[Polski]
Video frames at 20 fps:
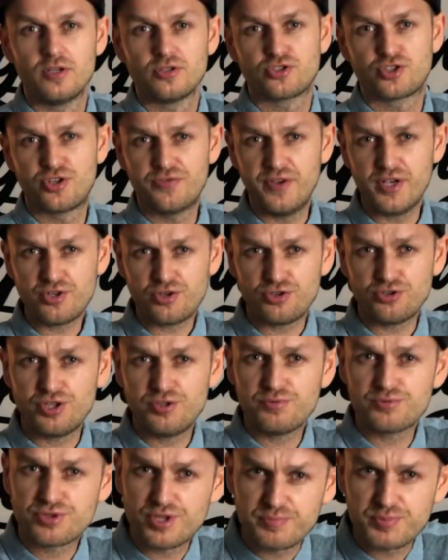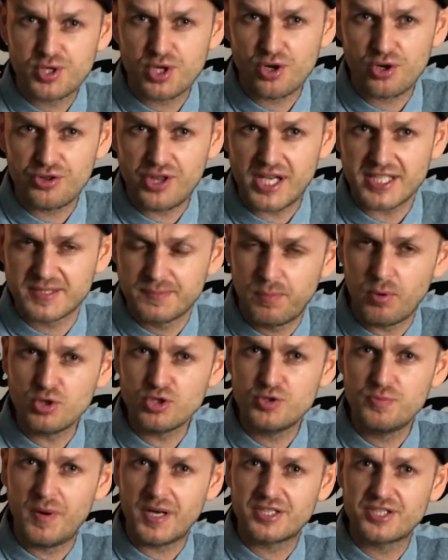Czy wiesz o tym, że przygoda z
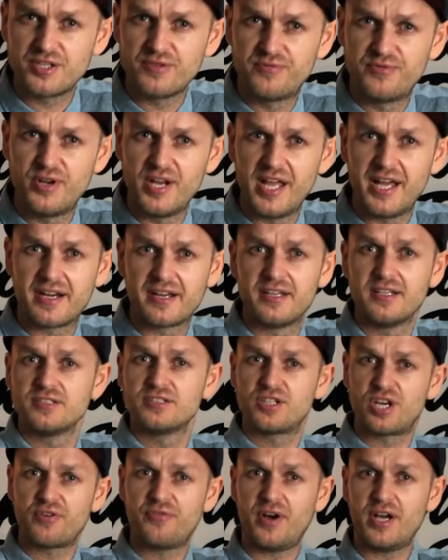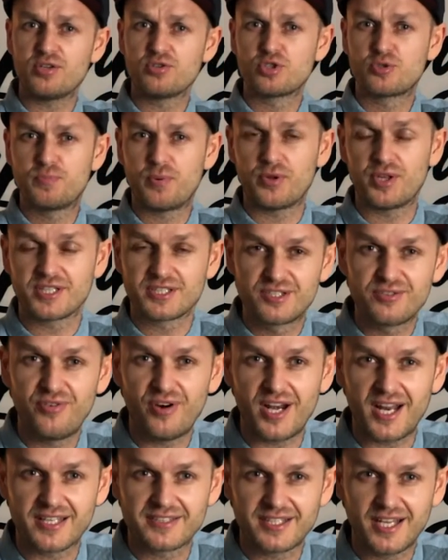Bądź Bardziej Flair trwa już ponad
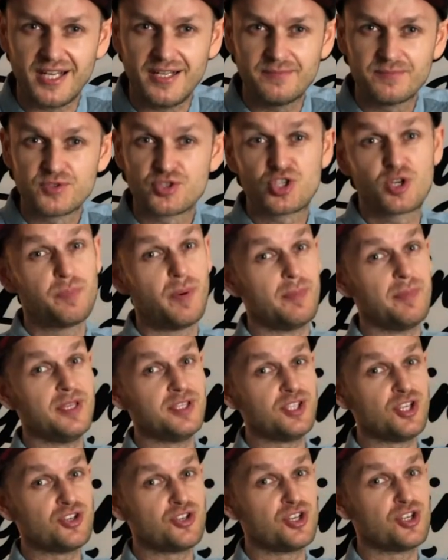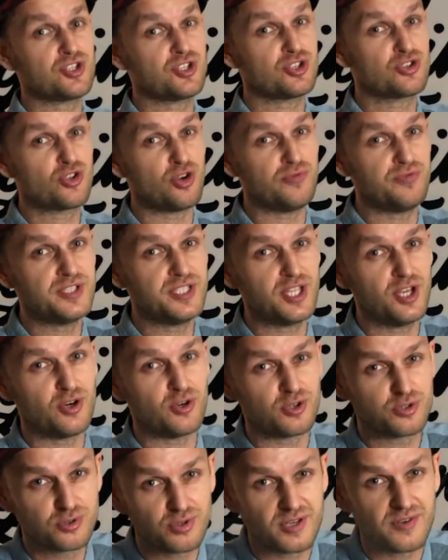dwa lata? Czy pamiętasz jeszcze to wideo,
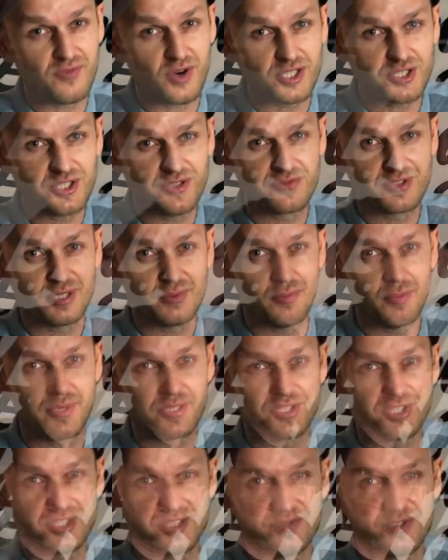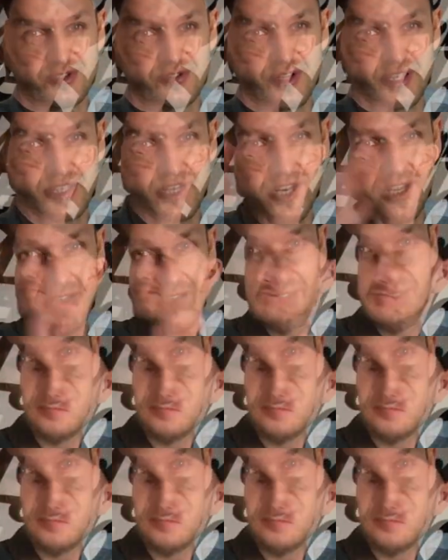które właśnie w tym momencie się wyświetla?